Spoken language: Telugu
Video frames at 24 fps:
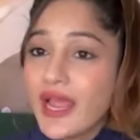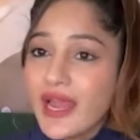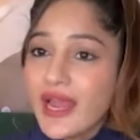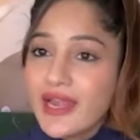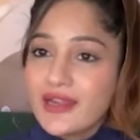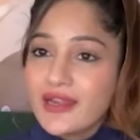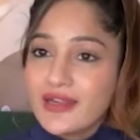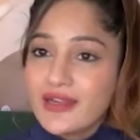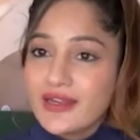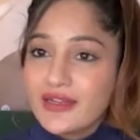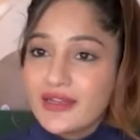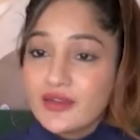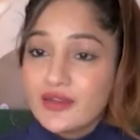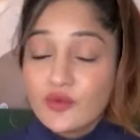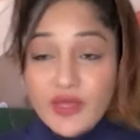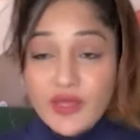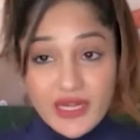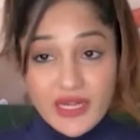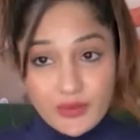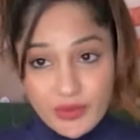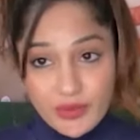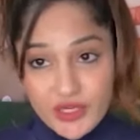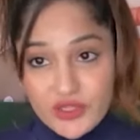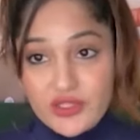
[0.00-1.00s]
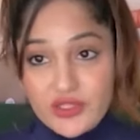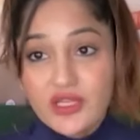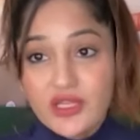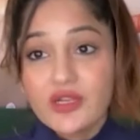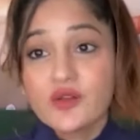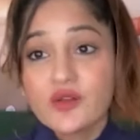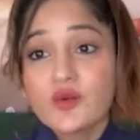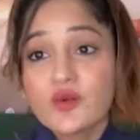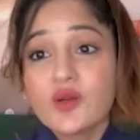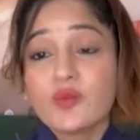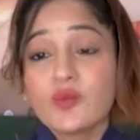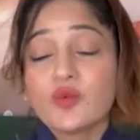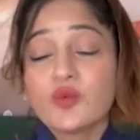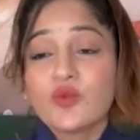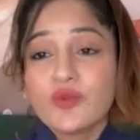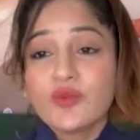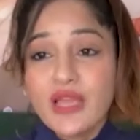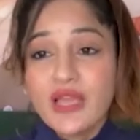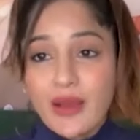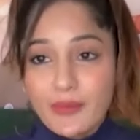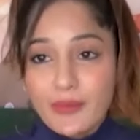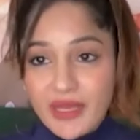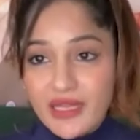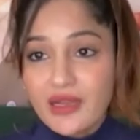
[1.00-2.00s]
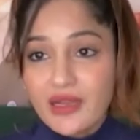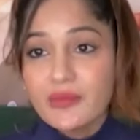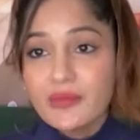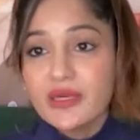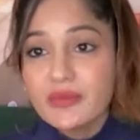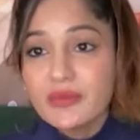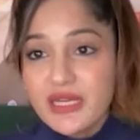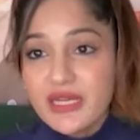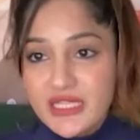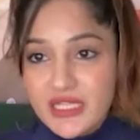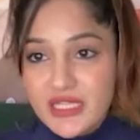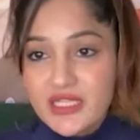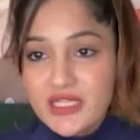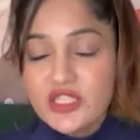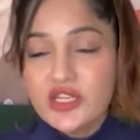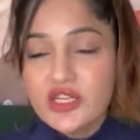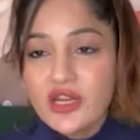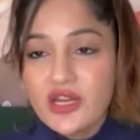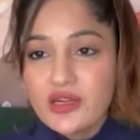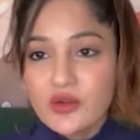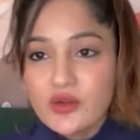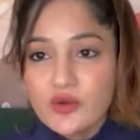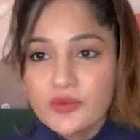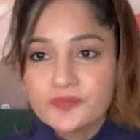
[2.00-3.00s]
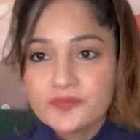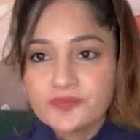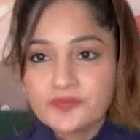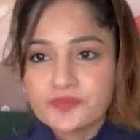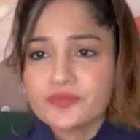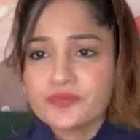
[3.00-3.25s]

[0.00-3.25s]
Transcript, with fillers: అండ్ వేరే ప్రొడ్యూసర్లు కూడా మూవీ అమ్మాయి కమిట్మెంట్స్ ఇచ్చినట్లు